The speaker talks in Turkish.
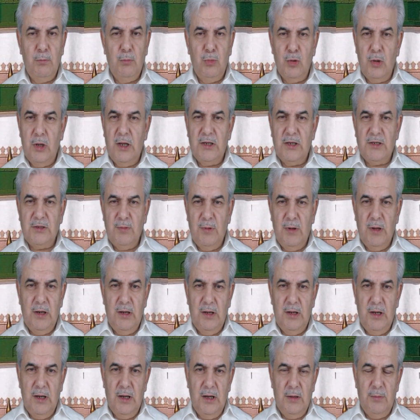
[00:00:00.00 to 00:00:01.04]
Bunu
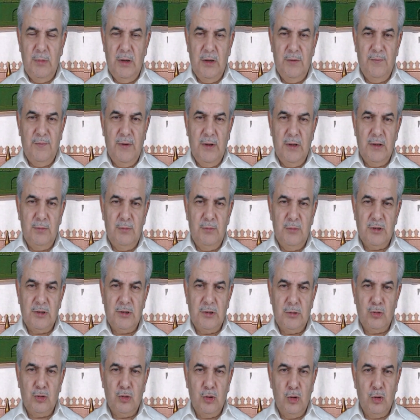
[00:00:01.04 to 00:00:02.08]
ezberleyelim.
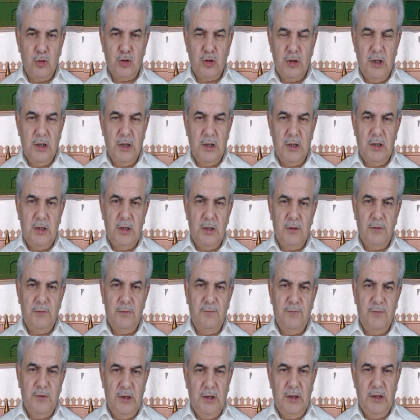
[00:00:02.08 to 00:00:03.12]
Efendimizin sözleri,
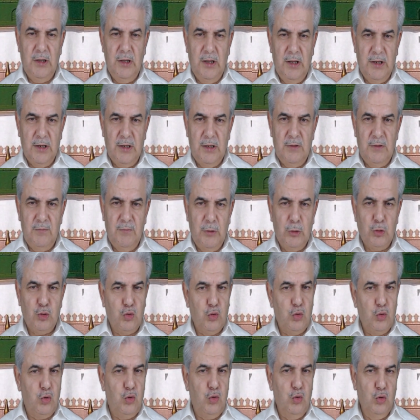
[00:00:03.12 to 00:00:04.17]
fiilleri ve
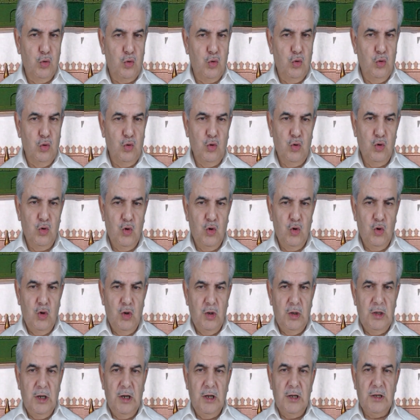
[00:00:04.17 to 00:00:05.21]
sükutu.
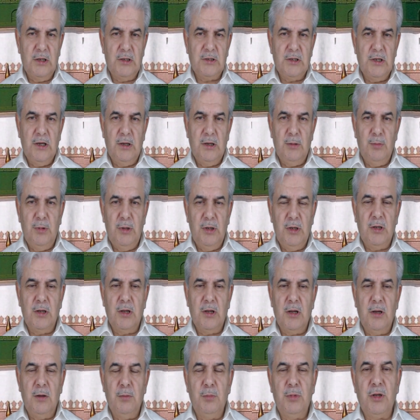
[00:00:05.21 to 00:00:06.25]
Yani sahabe-i
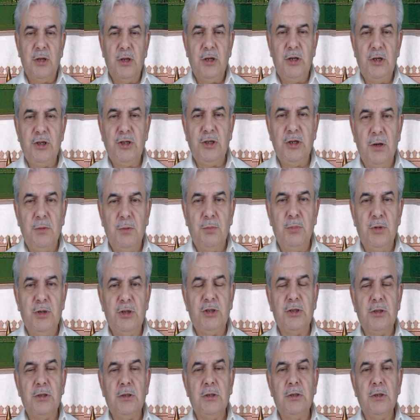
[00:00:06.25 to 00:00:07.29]
kiram bir iş
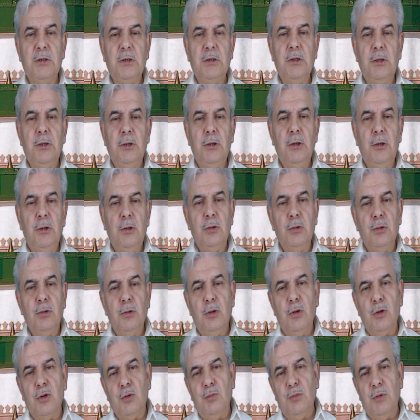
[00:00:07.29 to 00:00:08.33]
yapmış.
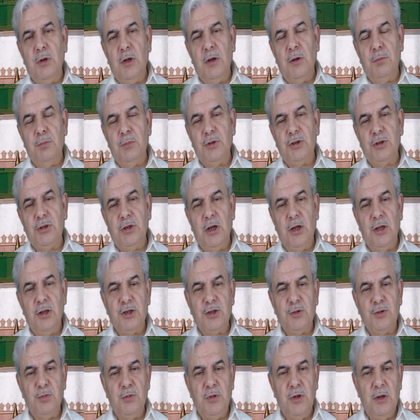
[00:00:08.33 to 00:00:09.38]
Doğru mu yapmış,
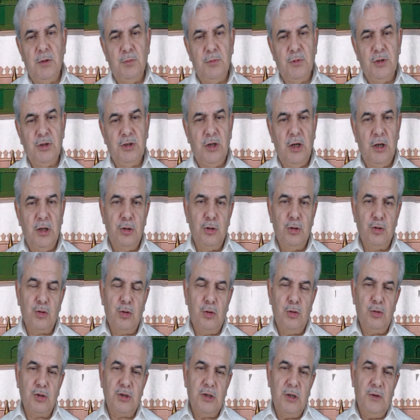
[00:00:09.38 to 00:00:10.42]
yanlış mı yapmış? Yanlış
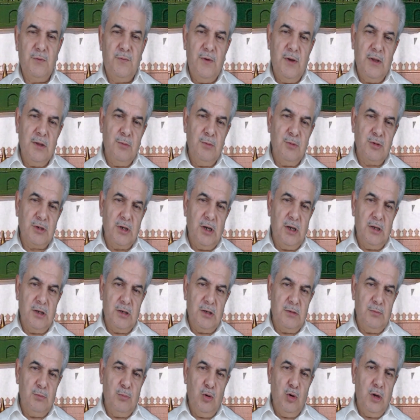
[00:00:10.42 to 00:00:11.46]
olursa Efendimiz
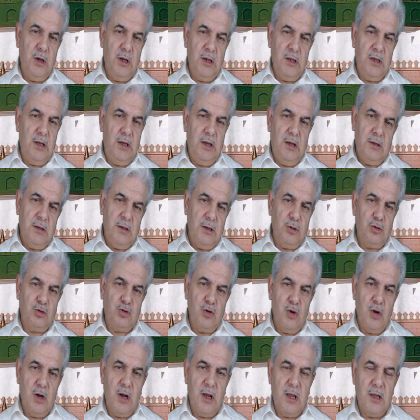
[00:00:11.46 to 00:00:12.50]
hayır öyle değil de
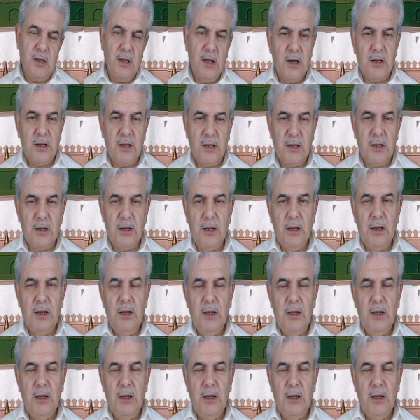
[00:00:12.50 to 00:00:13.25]
şöyle derdi.